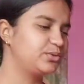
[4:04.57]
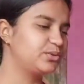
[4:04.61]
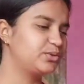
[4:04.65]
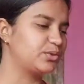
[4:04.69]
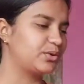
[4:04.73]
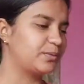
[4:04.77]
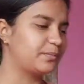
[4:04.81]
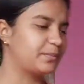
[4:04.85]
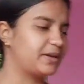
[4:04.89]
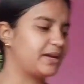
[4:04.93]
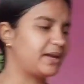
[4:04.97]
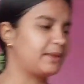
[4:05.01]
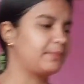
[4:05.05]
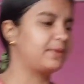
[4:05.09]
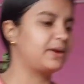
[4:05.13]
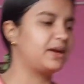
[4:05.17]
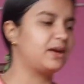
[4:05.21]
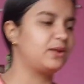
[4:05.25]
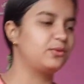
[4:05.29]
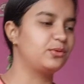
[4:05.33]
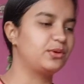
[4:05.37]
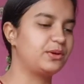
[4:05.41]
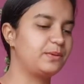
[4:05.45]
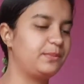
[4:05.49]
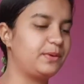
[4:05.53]
तो मैं यहाँ पे
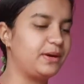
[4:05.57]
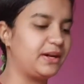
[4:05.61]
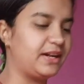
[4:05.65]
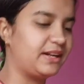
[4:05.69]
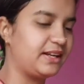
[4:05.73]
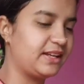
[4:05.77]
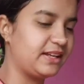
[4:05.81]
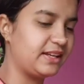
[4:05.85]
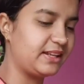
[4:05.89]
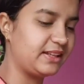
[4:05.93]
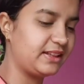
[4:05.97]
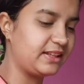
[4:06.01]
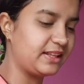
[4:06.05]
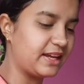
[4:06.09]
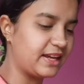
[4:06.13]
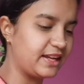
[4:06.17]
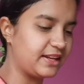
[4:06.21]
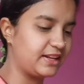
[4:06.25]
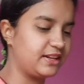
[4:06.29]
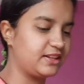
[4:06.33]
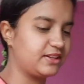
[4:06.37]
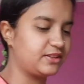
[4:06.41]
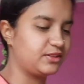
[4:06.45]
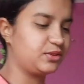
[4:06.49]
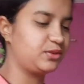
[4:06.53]
आलू के परांठे की तैयारी
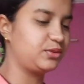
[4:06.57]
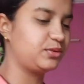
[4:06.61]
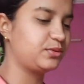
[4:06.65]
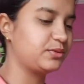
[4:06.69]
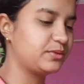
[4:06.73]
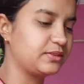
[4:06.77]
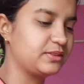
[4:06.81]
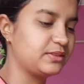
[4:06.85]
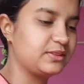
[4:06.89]
करती हूँ